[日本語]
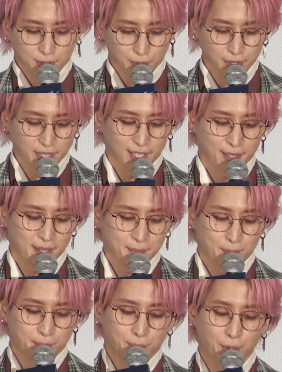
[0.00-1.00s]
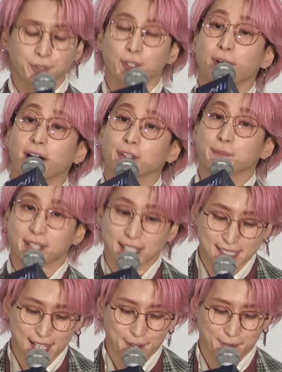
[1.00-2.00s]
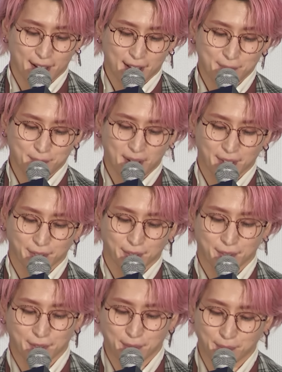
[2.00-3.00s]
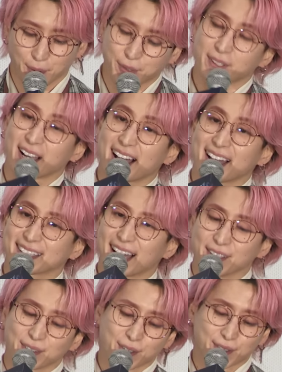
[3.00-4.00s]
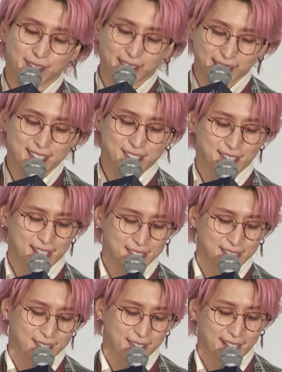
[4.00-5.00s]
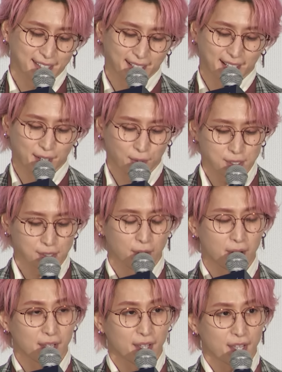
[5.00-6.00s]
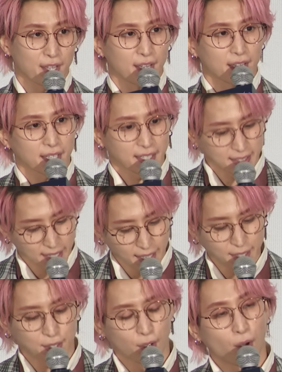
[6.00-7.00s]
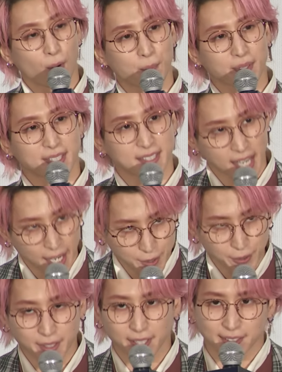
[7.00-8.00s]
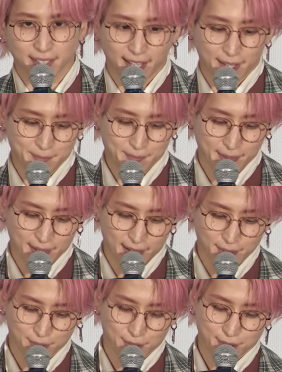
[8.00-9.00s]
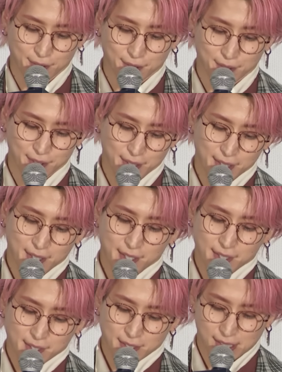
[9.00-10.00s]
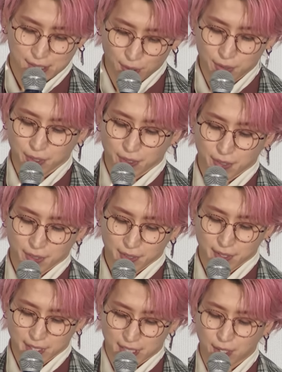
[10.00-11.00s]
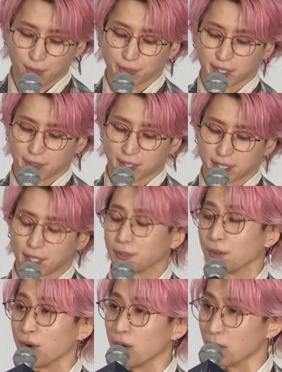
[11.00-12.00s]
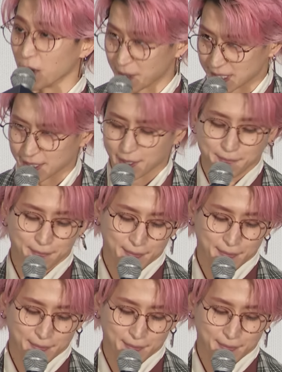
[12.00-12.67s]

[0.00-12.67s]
特に僕のファンの皆さんはあの僕が単独でね出演する映画だからこそ期待と気合を入れてあのすごく意気込んでくれてると思います